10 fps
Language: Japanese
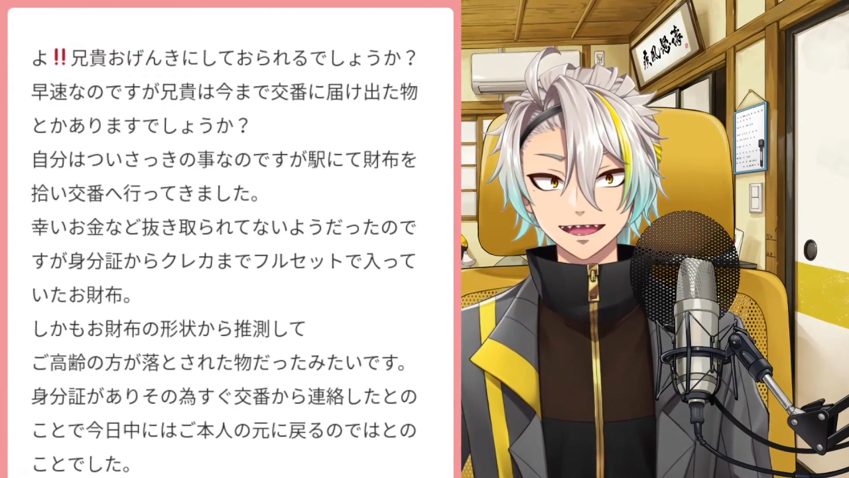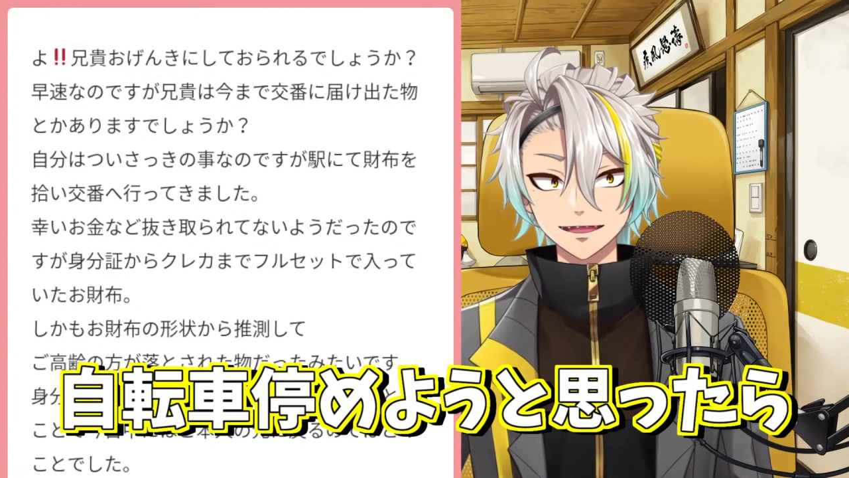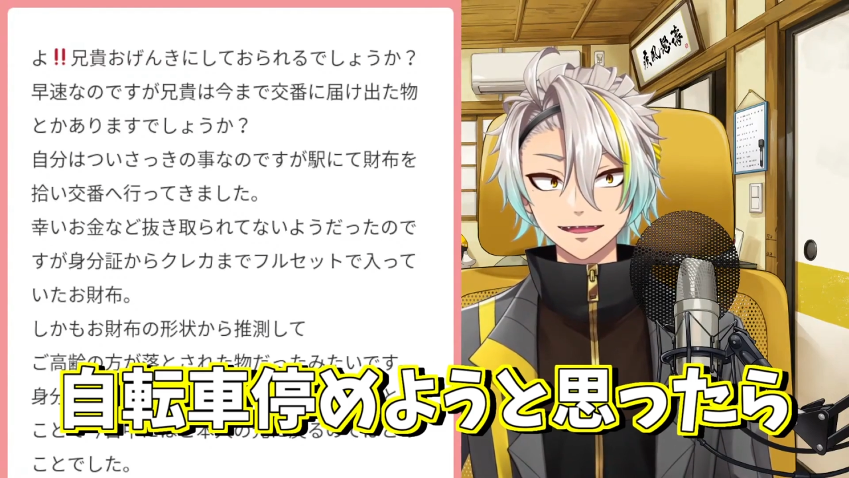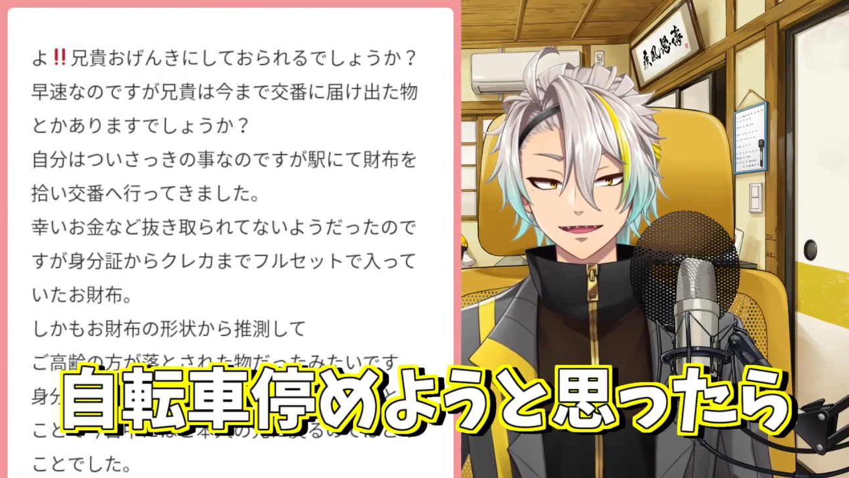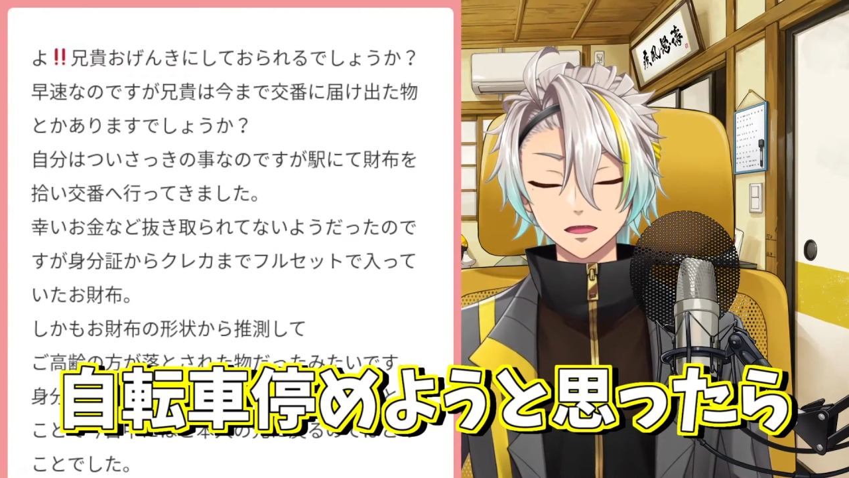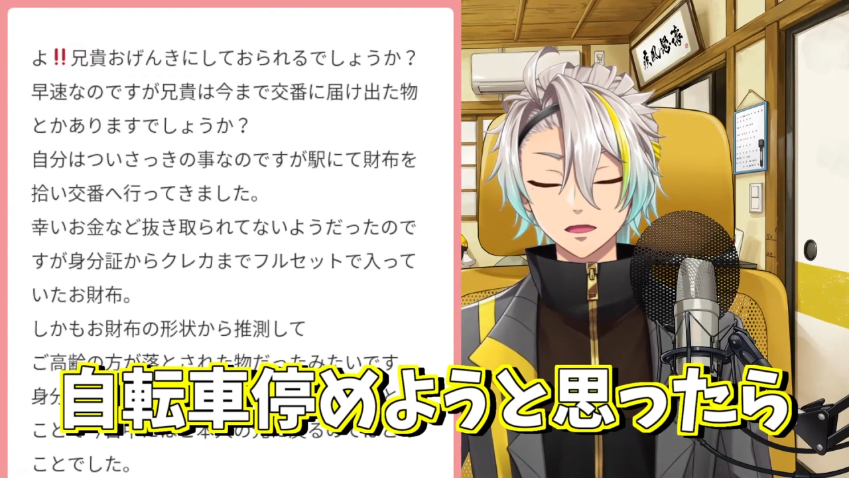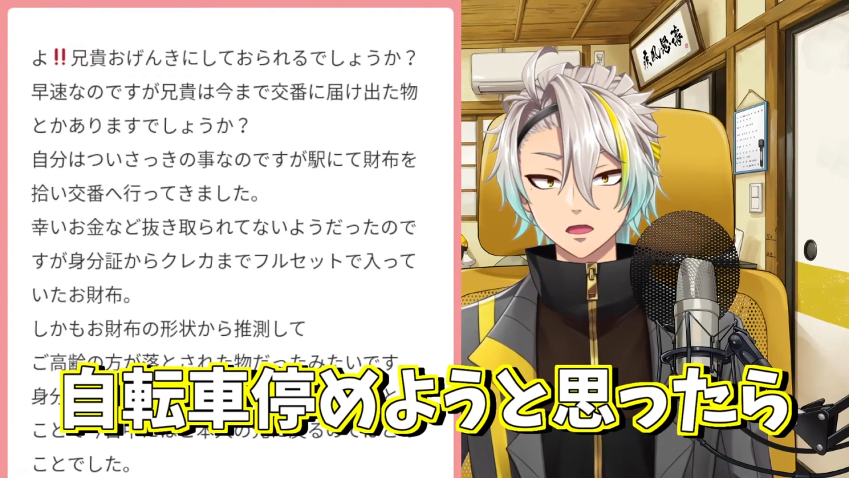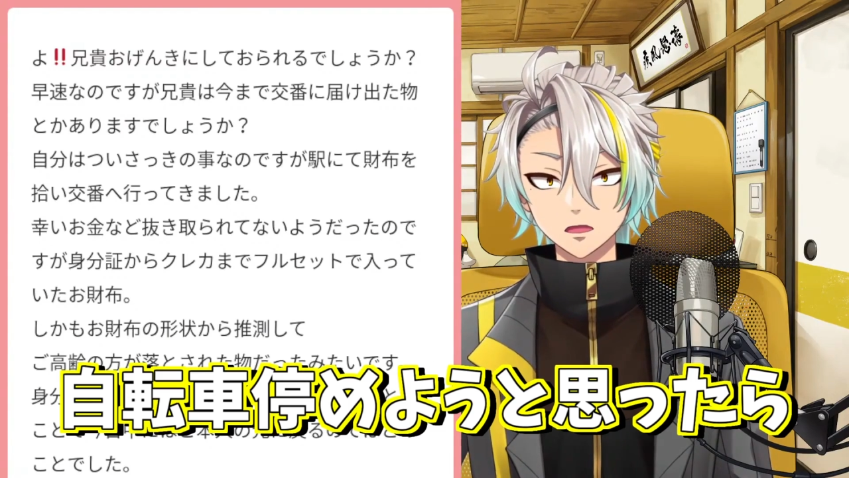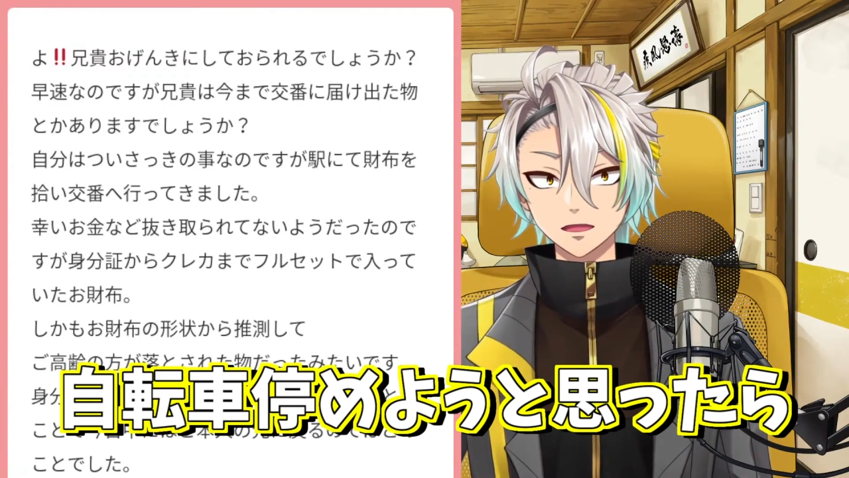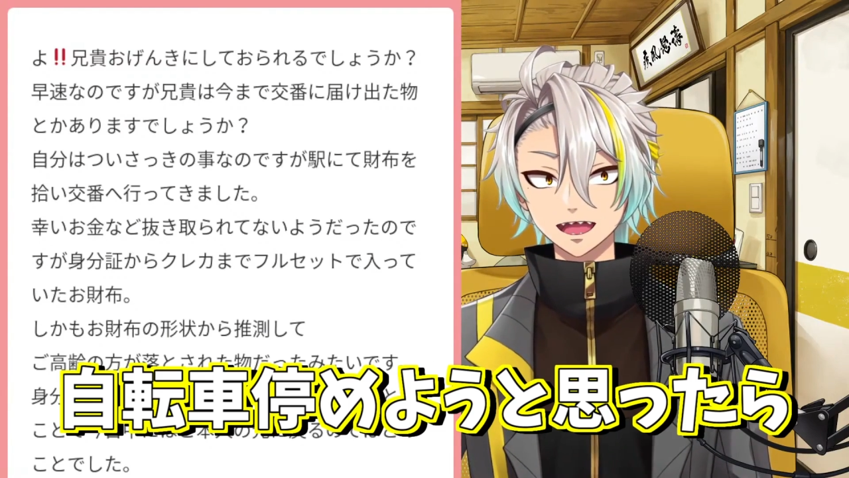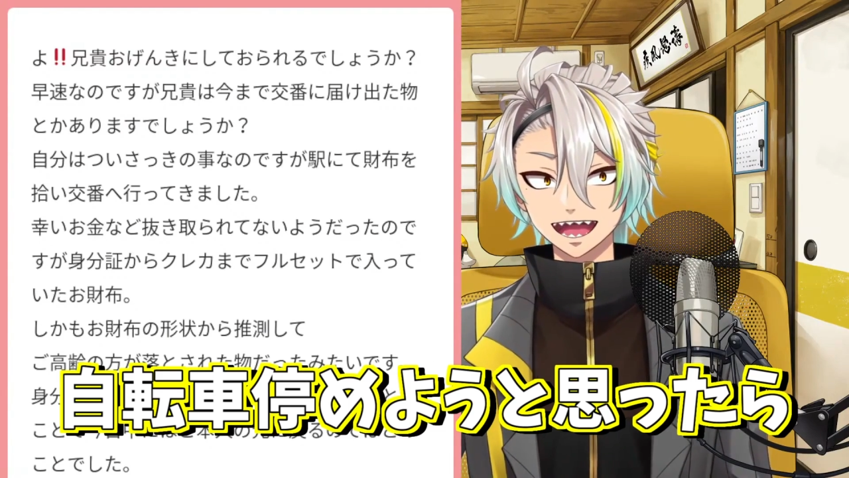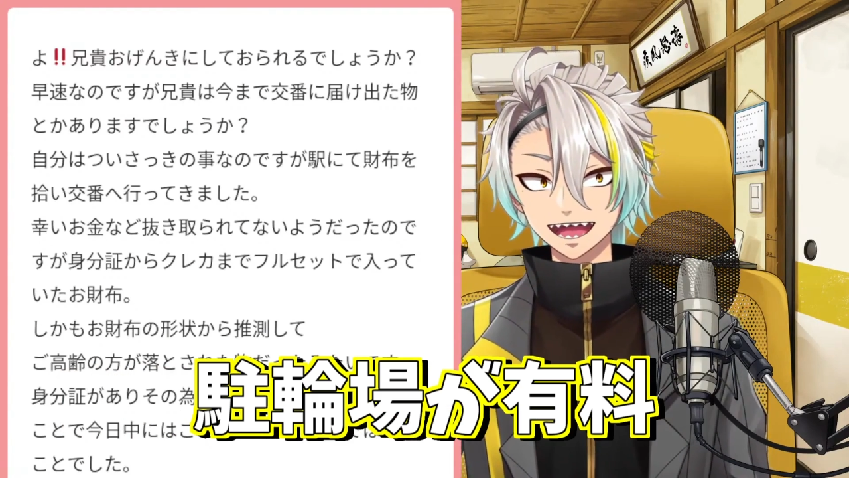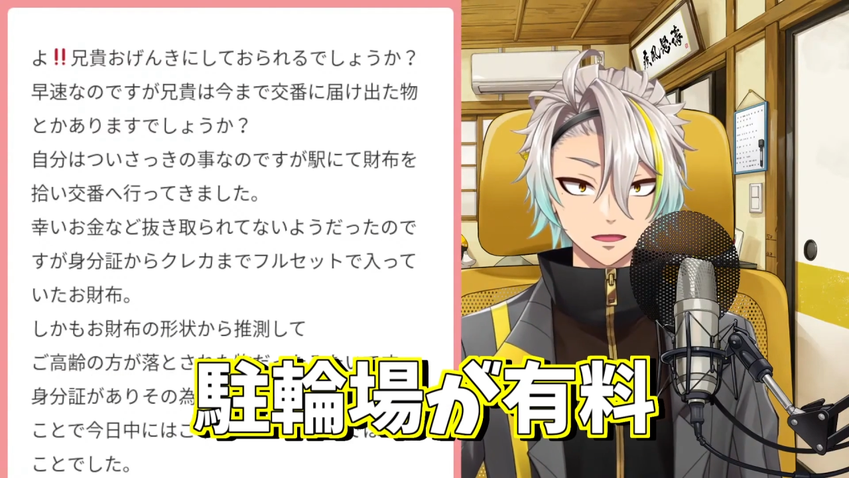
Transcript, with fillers: で、自転車止めようと思ったら、